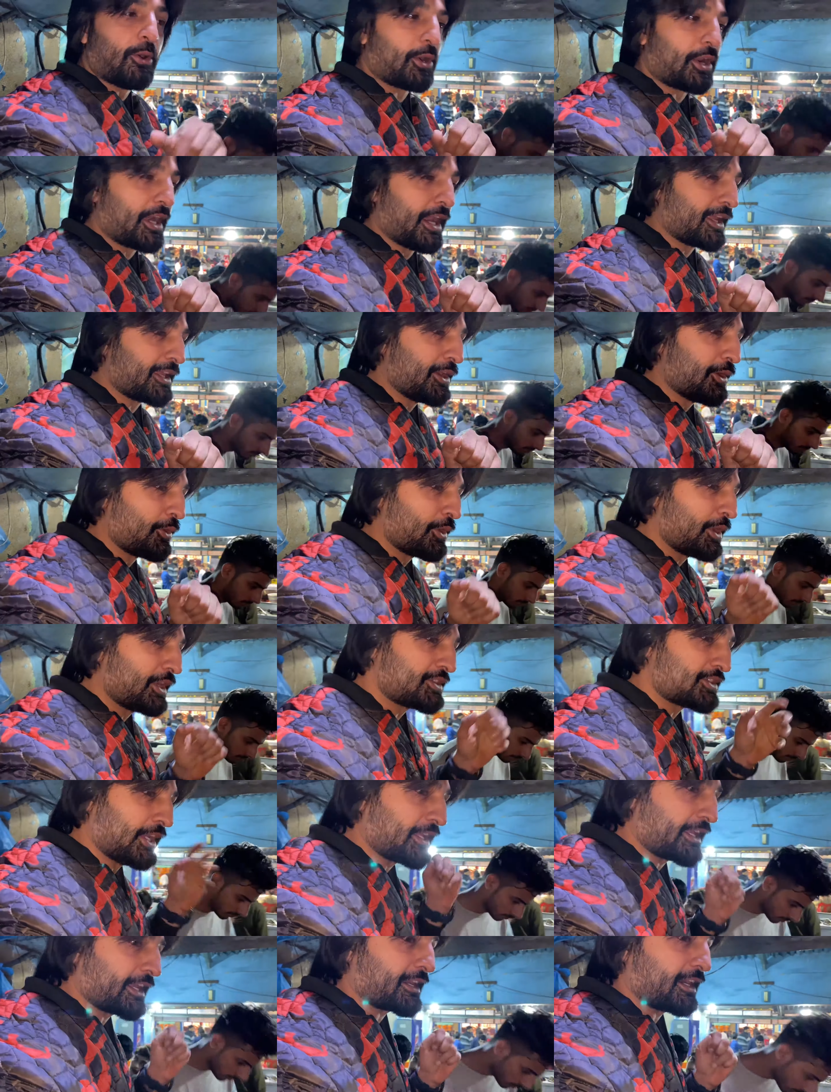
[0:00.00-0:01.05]
ऑर्डर आ गया होगा
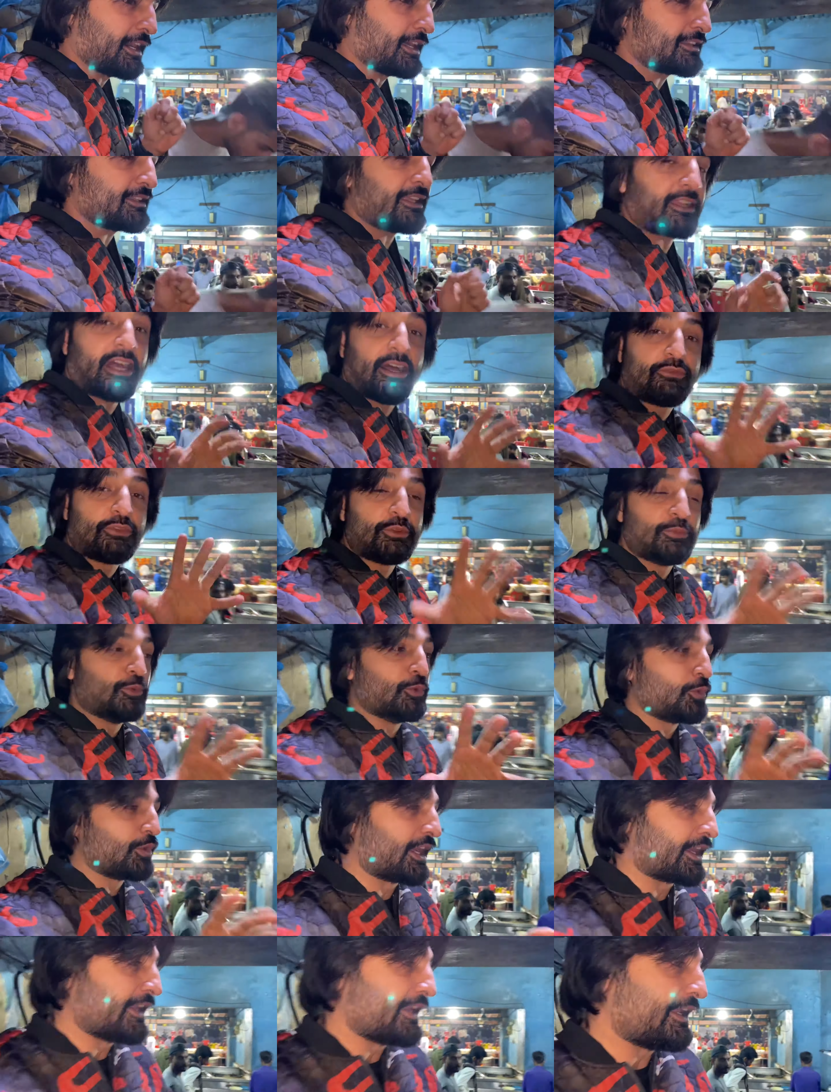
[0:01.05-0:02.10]
चल के खाते हैं काफ़ी
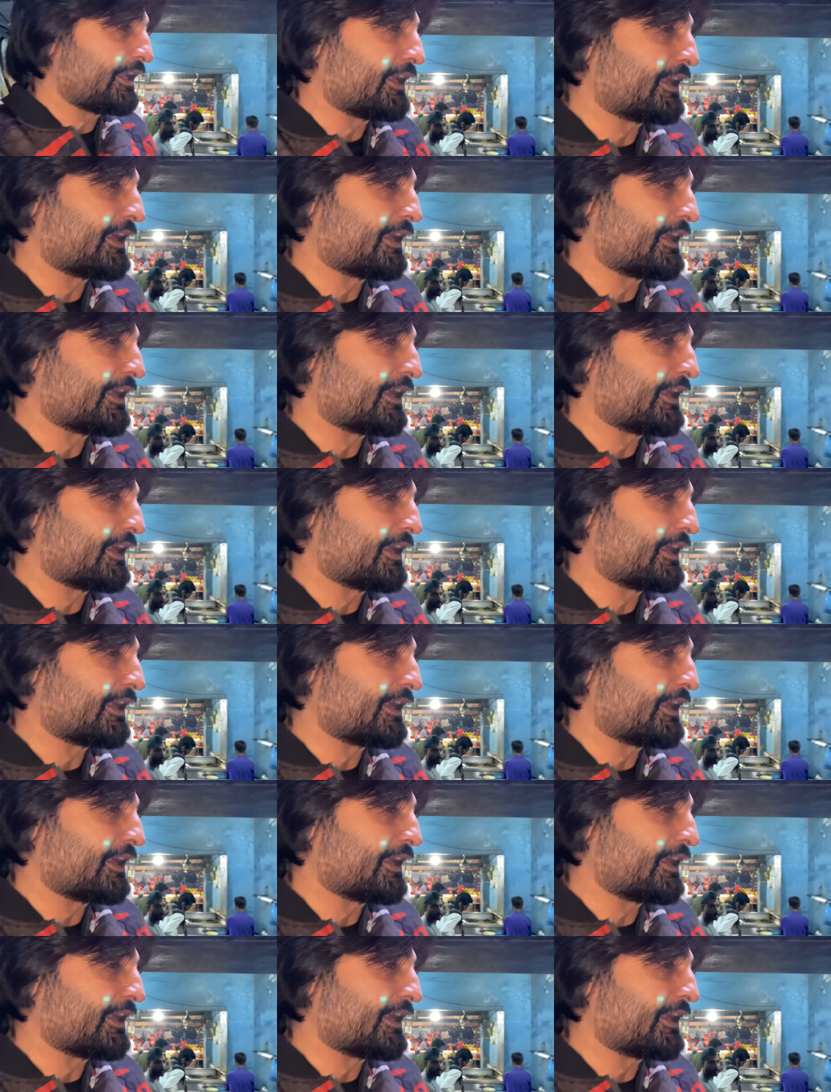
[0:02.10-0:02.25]
भूख लग रही